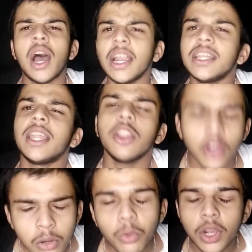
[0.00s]
আর দাদা তো
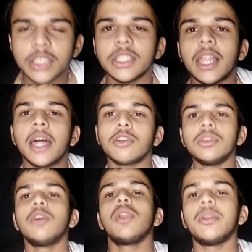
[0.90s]
এখন বলেছে দাদা এখন
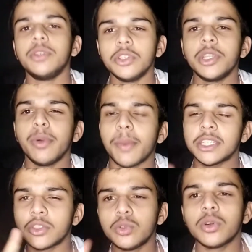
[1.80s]
রেগুলার ভিডিও দেবে
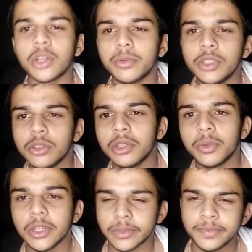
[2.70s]
মাসে দুটো করে ভিডিও
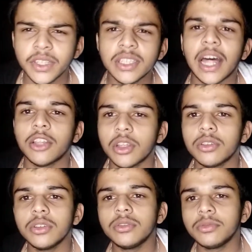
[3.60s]
দেবে দাদা
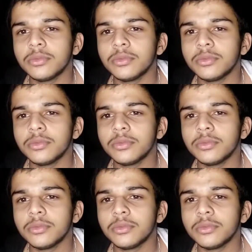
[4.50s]
ওদিন